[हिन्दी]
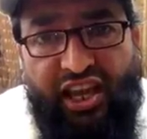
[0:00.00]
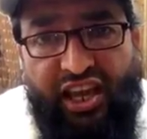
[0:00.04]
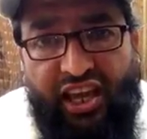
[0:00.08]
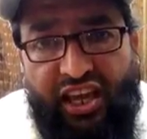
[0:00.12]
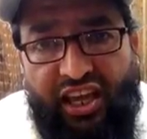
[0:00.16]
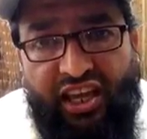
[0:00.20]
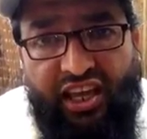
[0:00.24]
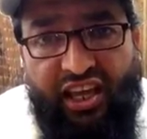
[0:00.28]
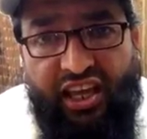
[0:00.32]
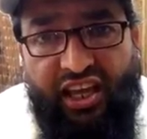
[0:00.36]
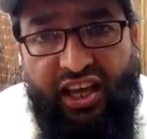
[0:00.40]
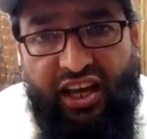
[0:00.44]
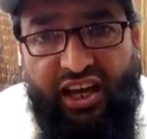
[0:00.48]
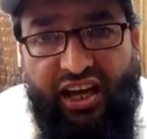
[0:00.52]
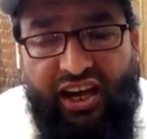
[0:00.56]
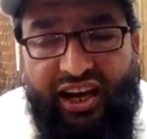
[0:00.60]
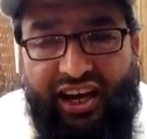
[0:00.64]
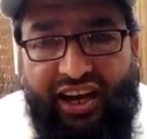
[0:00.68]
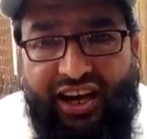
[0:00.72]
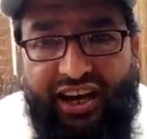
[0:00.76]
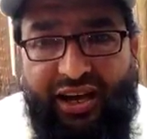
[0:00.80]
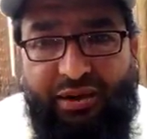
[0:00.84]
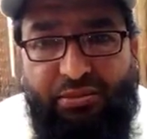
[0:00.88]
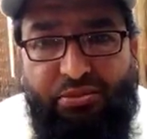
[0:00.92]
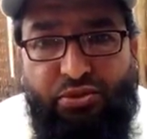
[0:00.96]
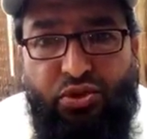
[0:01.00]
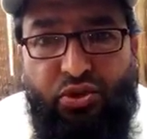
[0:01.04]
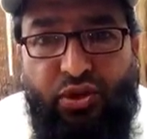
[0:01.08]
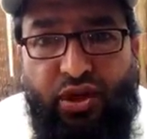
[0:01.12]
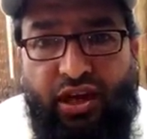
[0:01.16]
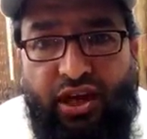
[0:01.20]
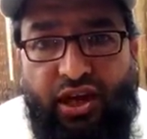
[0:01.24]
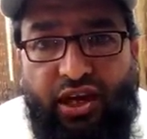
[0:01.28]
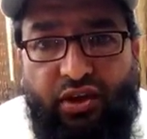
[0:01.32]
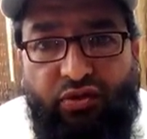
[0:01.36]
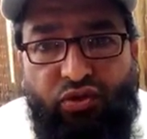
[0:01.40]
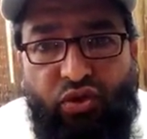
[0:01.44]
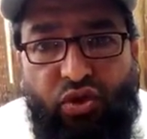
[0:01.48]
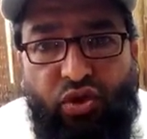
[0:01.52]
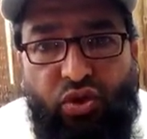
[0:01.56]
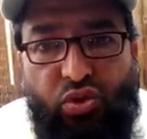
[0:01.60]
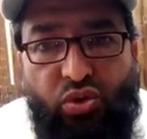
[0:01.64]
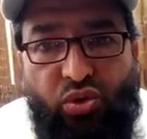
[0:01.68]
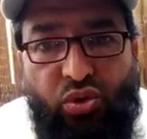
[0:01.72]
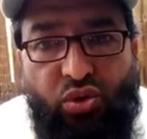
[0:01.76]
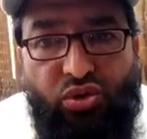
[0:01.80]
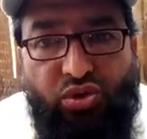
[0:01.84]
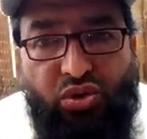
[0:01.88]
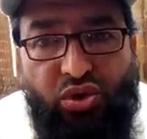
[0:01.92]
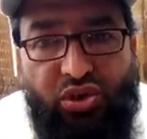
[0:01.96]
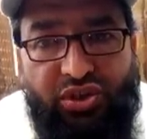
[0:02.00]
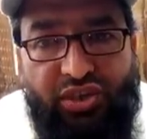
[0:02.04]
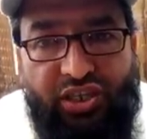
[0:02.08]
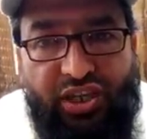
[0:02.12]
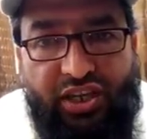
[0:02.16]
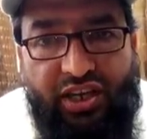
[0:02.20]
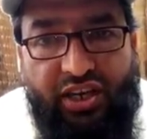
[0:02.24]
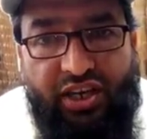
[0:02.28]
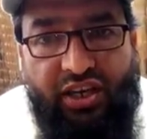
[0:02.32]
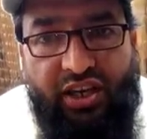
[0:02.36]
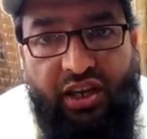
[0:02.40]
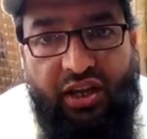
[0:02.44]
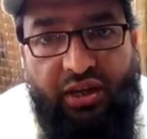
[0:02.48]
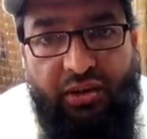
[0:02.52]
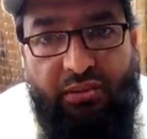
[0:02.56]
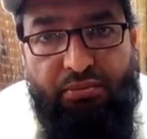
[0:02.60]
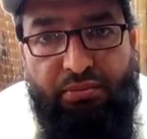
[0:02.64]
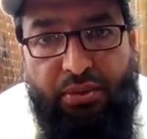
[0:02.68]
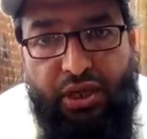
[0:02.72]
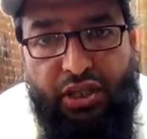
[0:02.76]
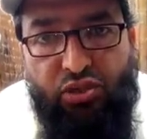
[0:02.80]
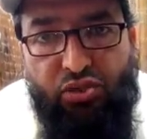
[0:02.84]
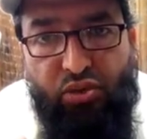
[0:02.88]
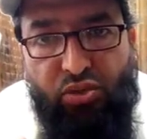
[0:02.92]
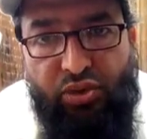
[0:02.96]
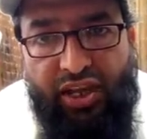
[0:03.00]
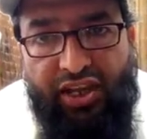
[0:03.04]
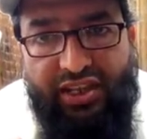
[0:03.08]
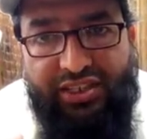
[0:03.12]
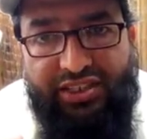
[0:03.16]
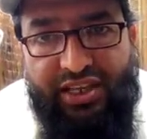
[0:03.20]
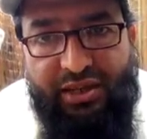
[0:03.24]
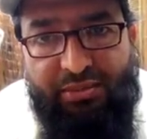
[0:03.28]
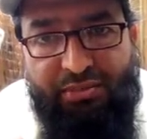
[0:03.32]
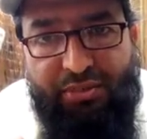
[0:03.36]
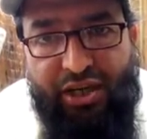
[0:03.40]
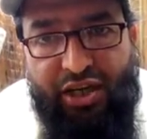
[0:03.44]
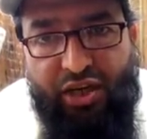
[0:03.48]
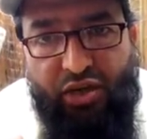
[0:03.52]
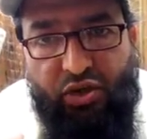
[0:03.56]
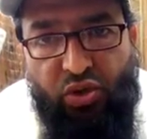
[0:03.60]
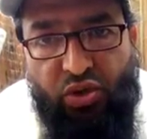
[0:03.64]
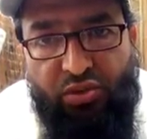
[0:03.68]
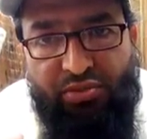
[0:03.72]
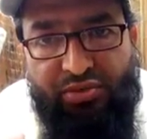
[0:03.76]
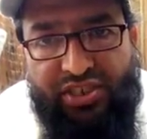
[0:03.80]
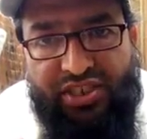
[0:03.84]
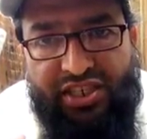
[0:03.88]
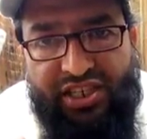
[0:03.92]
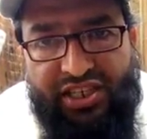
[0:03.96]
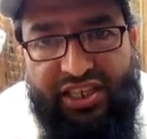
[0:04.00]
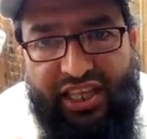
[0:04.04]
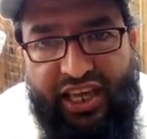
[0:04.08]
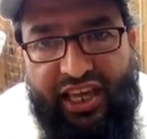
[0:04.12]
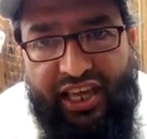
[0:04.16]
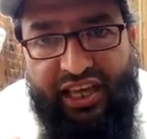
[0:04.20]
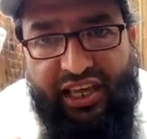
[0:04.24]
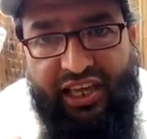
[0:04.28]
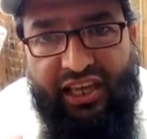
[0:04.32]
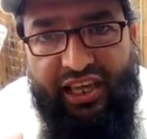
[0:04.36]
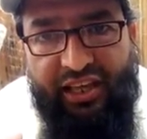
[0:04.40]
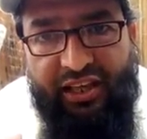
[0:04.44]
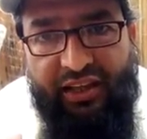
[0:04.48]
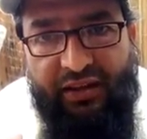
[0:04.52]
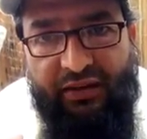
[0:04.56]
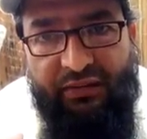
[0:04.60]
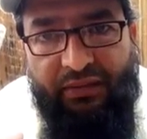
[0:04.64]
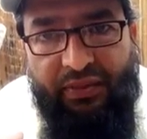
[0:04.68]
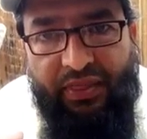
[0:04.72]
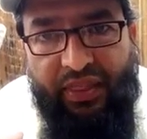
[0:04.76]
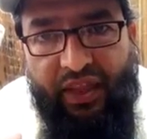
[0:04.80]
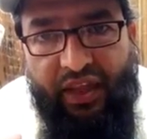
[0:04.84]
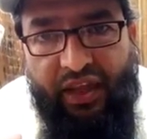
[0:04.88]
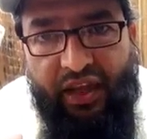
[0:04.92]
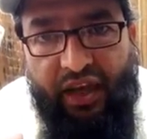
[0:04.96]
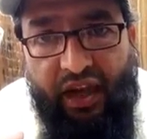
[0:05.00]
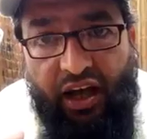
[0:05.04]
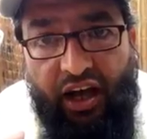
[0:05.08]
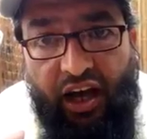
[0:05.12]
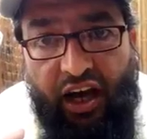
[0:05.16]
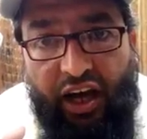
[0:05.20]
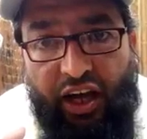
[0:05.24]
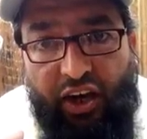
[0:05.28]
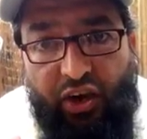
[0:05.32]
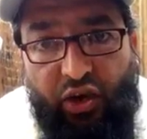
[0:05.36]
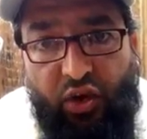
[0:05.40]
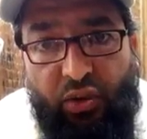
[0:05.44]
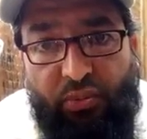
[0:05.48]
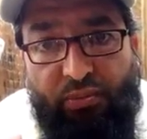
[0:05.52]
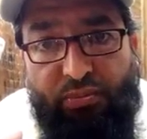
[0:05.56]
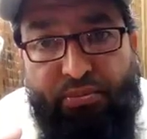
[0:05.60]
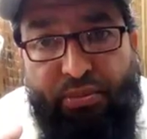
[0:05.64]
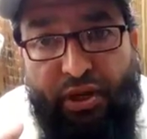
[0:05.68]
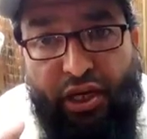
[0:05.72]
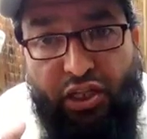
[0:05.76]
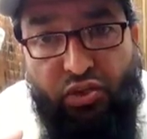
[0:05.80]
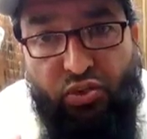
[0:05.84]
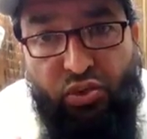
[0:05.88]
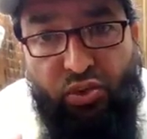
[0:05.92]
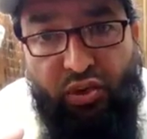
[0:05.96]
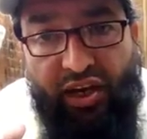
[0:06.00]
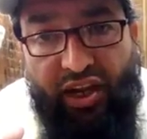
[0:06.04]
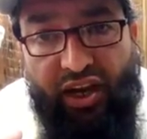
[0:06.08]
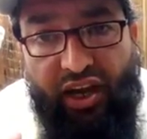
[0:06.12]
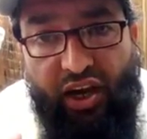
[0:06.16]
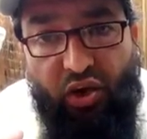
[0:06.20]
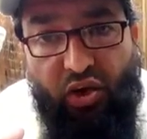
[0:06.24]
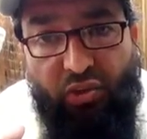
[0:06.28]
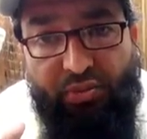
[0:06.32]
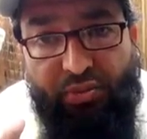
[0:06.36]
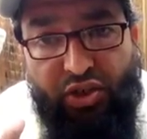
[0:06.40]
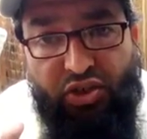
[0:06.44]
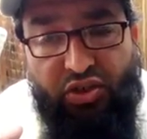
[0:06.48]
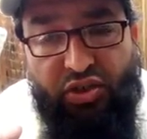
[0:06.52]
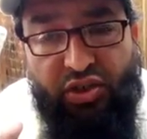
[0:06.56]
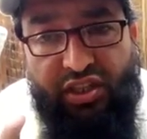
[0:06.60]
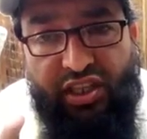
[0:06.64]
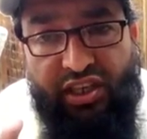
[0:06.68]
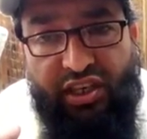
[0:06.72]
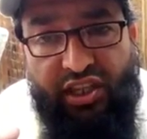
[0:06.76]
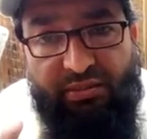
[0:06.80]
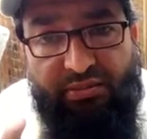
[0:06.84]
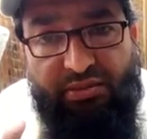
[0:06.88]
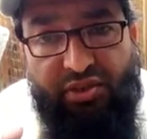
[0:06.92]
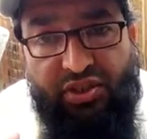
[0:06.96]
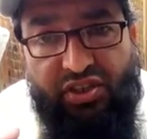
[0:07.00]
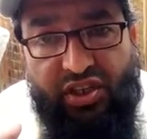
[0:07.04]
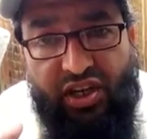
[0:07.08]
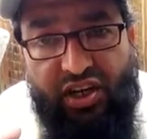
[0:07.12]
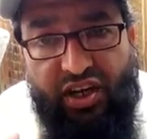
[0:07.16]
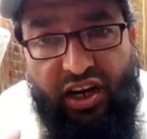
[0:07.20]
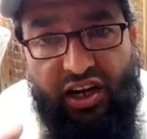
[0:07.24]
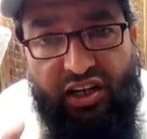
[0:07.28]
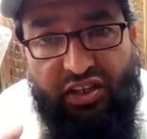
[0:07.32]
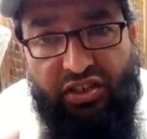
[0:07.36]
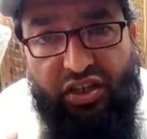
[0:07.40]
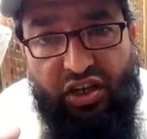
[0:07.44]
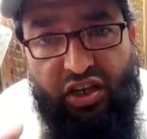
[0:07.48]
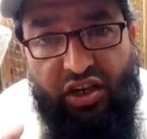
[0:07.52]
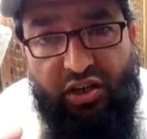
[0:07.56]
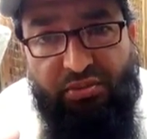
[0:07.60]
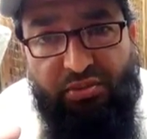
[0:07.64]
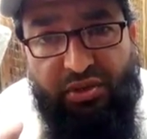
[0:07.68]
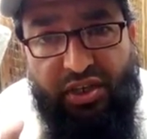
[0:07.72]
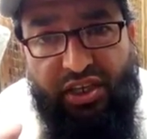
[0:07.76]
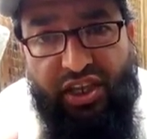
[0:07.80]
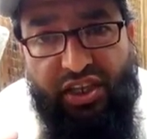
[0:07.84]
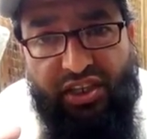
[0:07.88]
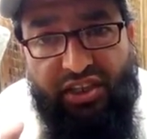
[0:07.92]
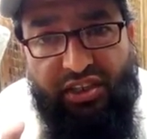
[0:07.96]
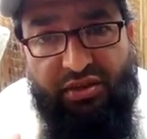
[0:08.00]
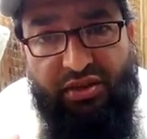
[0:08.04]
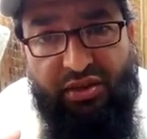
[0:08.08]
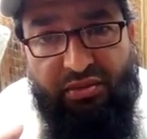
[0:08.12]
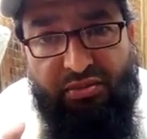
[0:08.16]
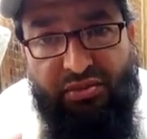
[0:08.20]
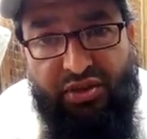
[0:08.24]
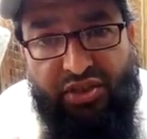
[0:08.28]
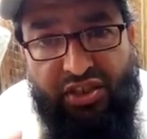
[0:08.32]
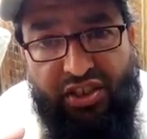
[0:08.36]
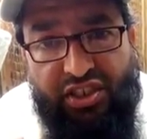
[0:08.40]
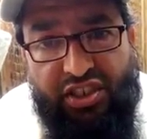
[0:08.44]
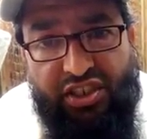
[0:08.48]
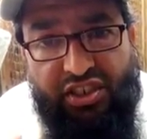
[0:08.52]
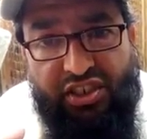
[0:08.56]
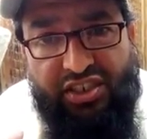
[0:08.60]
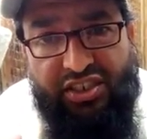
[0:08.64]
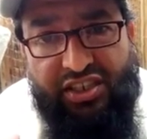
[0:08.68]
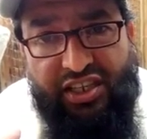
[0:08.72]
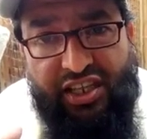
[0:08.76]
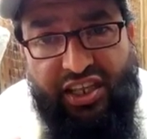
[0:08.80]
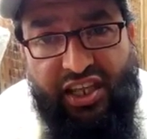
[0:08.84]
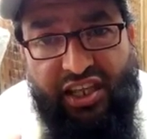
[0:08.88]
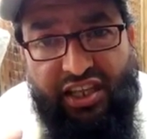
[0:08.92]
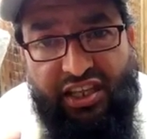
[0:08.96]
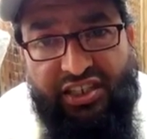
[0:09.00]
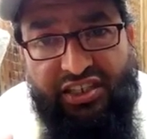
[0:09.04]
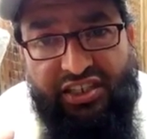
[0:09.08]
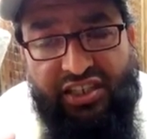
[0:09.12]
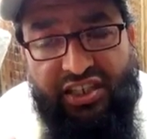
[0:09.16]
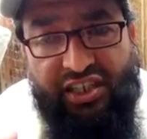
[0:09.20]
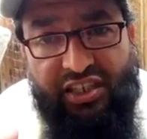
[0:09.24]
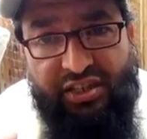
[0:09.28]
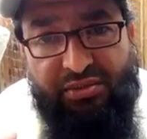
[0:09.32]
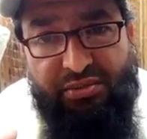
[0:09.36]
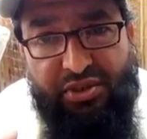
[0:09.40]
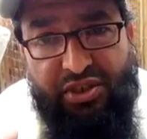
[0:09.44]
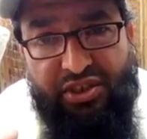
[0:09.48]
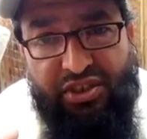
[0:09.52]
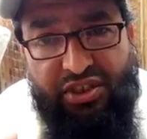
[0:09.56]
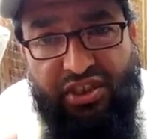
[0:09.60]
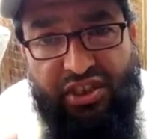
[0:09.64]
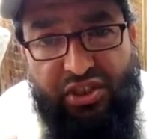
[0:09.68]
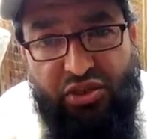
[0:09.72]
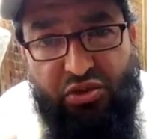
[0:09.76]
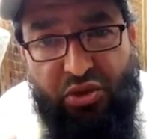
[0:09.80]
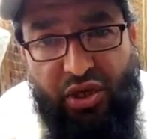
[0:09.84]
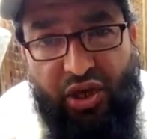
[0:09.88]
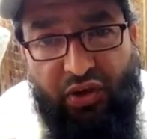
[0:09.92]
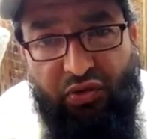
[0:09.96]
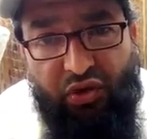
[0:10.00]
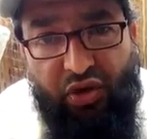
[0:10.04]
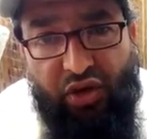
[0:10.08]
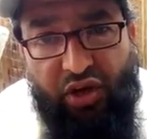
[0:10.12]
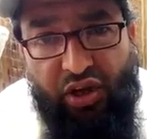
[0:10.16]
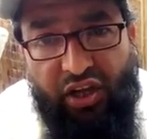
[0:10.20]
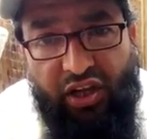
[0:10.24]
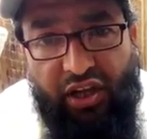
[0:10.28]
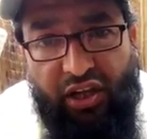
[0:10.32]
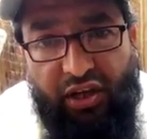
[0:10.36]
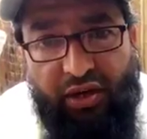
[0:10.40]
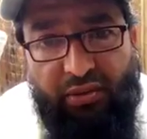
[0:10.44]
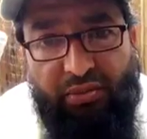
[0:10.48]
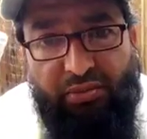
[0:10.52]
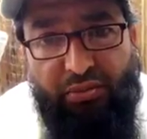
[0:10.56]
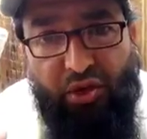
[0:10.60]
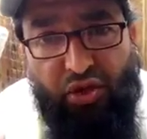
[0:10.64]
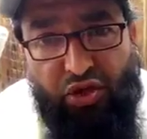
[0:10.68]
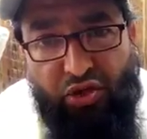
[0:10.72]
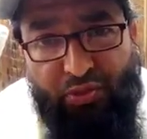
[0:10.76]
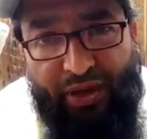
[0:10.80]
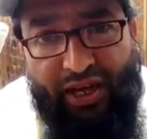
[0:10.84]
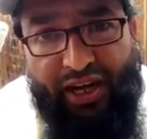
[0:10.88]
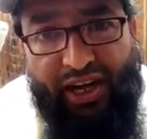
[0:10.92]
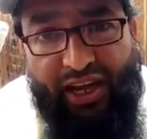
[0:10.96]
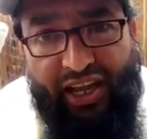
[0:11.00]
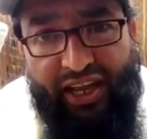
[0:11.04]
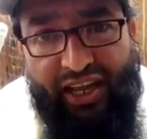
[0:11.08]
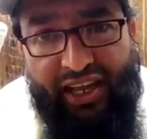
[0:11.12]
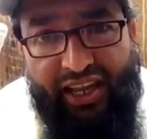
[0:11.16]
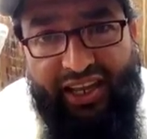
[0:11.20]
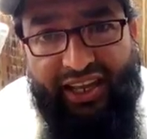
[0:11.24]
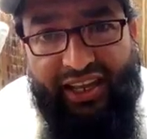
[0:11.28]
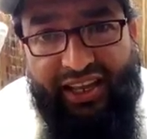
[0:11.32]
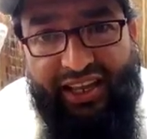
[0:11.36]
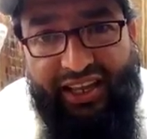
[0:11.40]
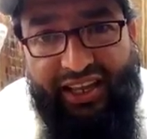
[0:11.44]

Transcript: दी है आप जो है वो कोशिश ये करें बैतुल्ला से बड़ी कोई मसीद है हरम बैतुल्ला और मस्जिद नबी सल्लल्लाहु अलैहि वसल्लम की मस्जिदी से ज़्यादा किसी की मजीद जो है वो मोहतबर है